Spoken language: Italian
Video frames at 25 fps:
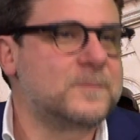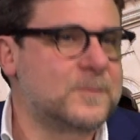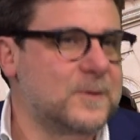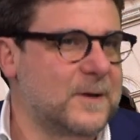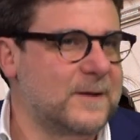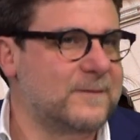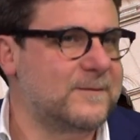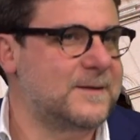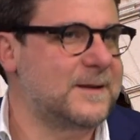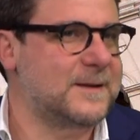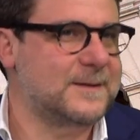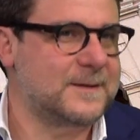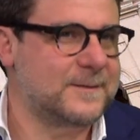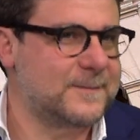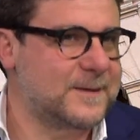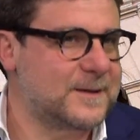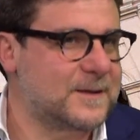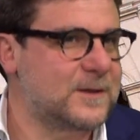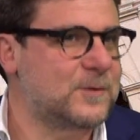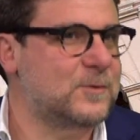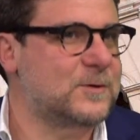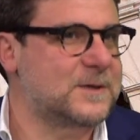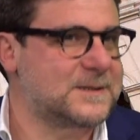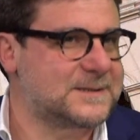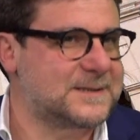
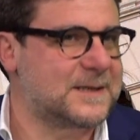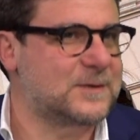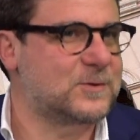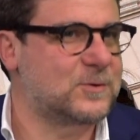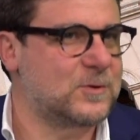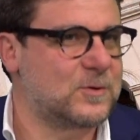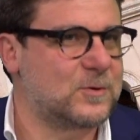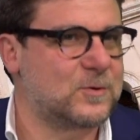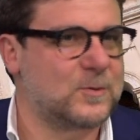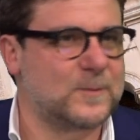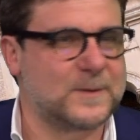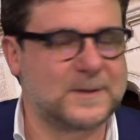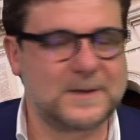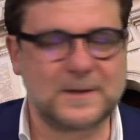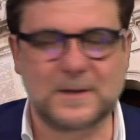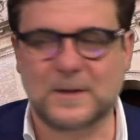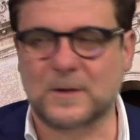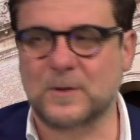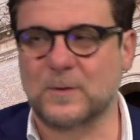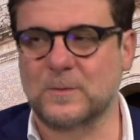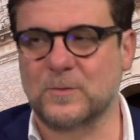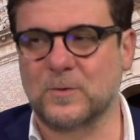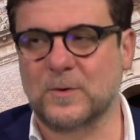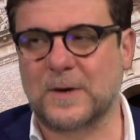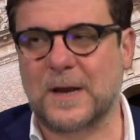Evidentemente non è, stato, dire,
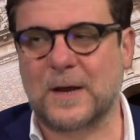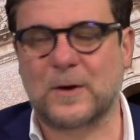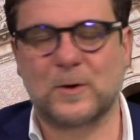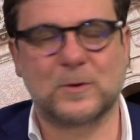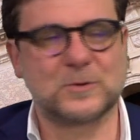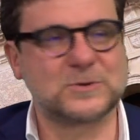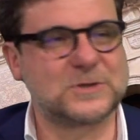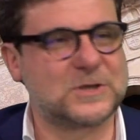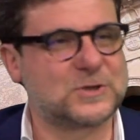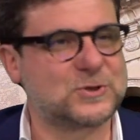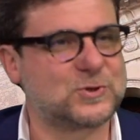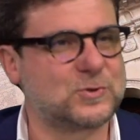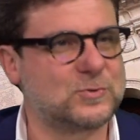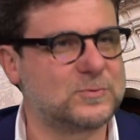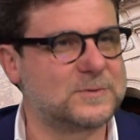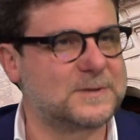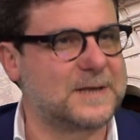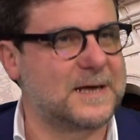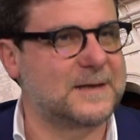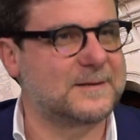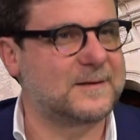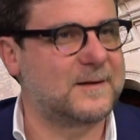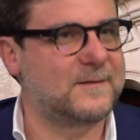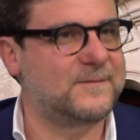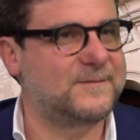non è, cosa
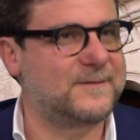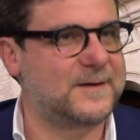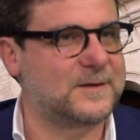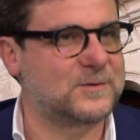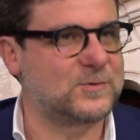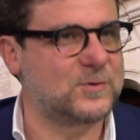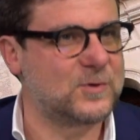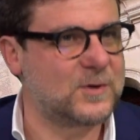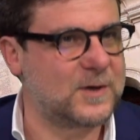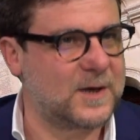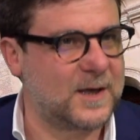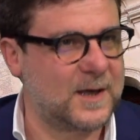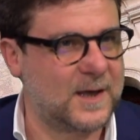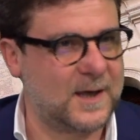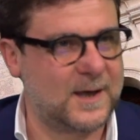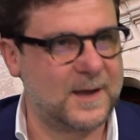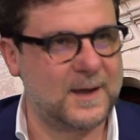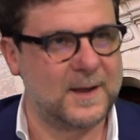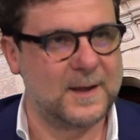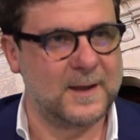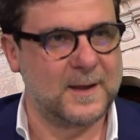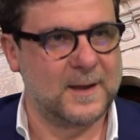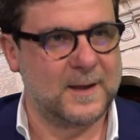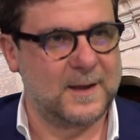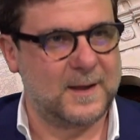scontata il fatto che
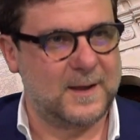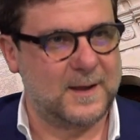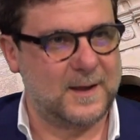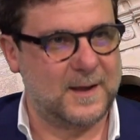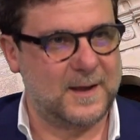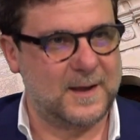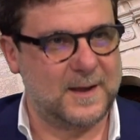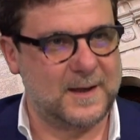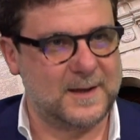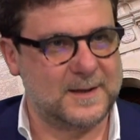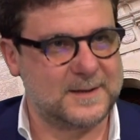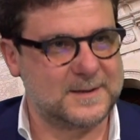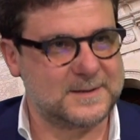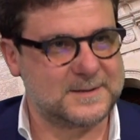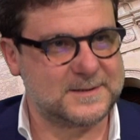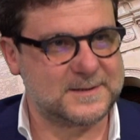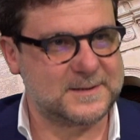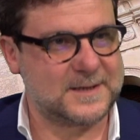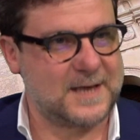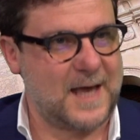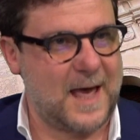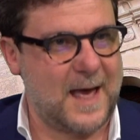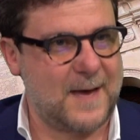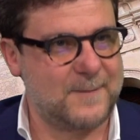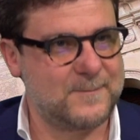eh,
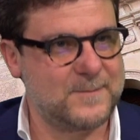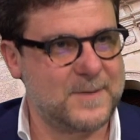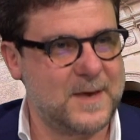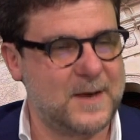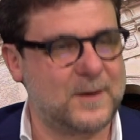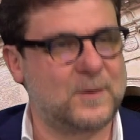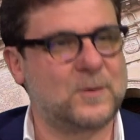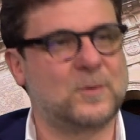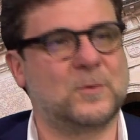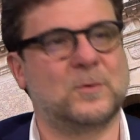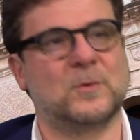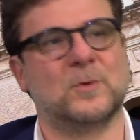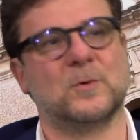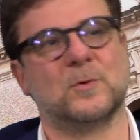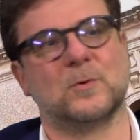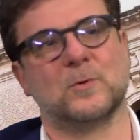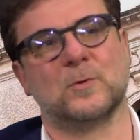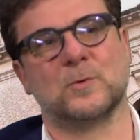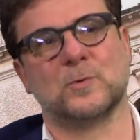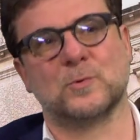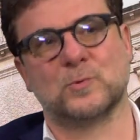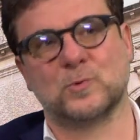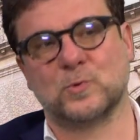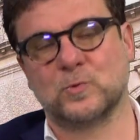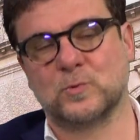si
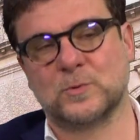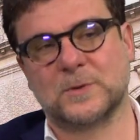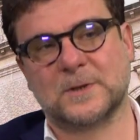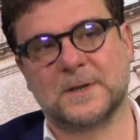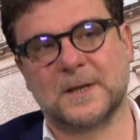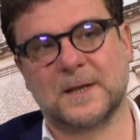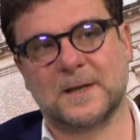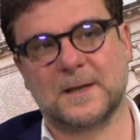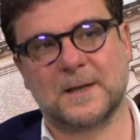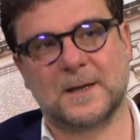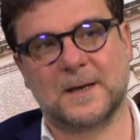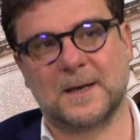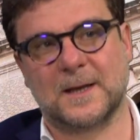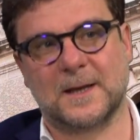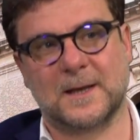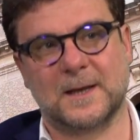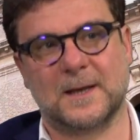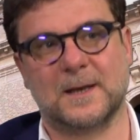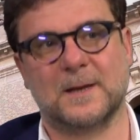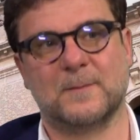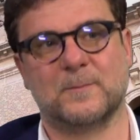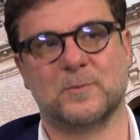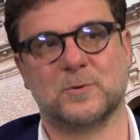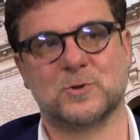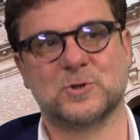abbiano tutte le,
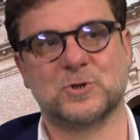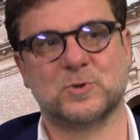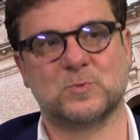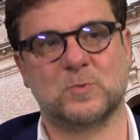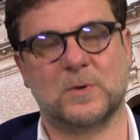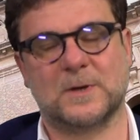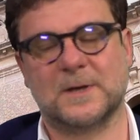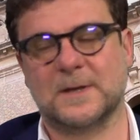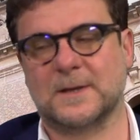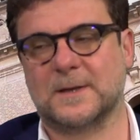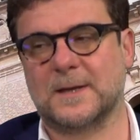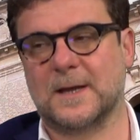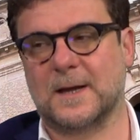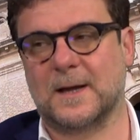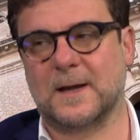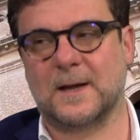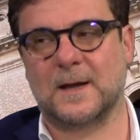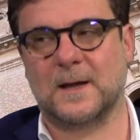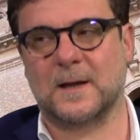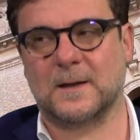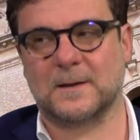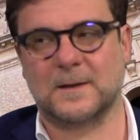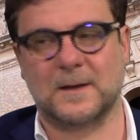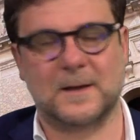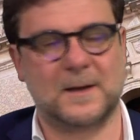le
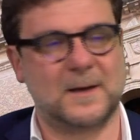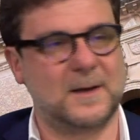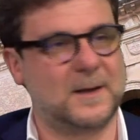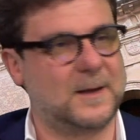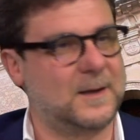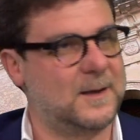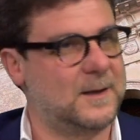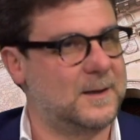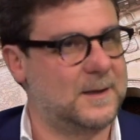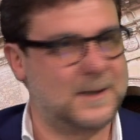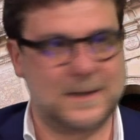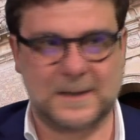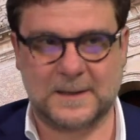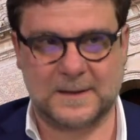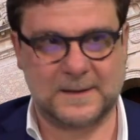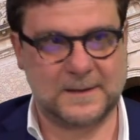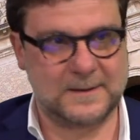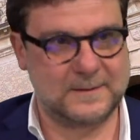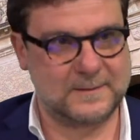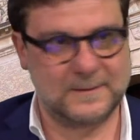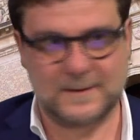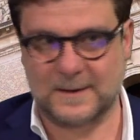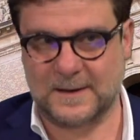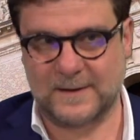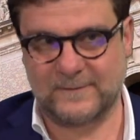progettualità delle,
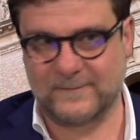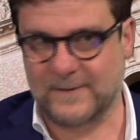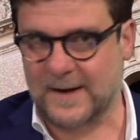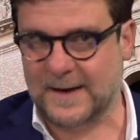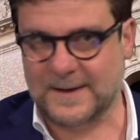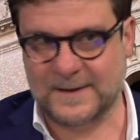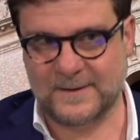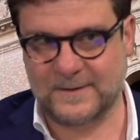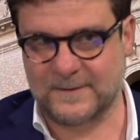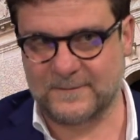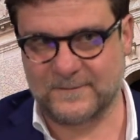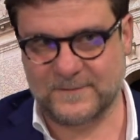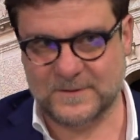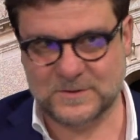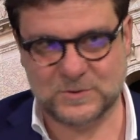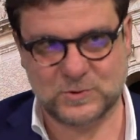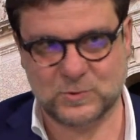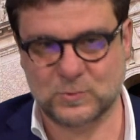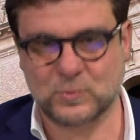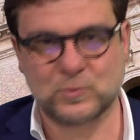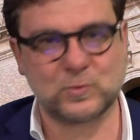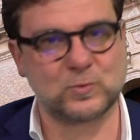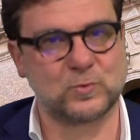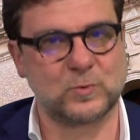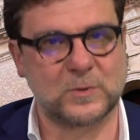de, delle, varie
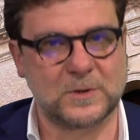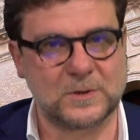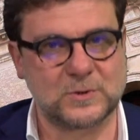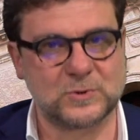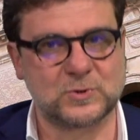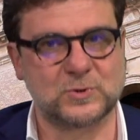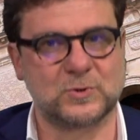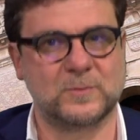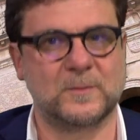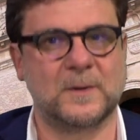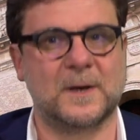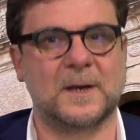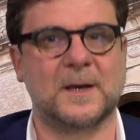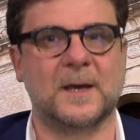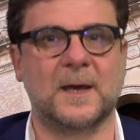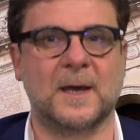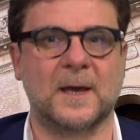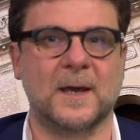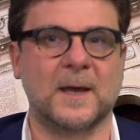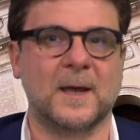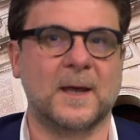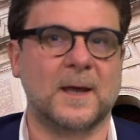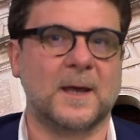infrastrutture, insomma che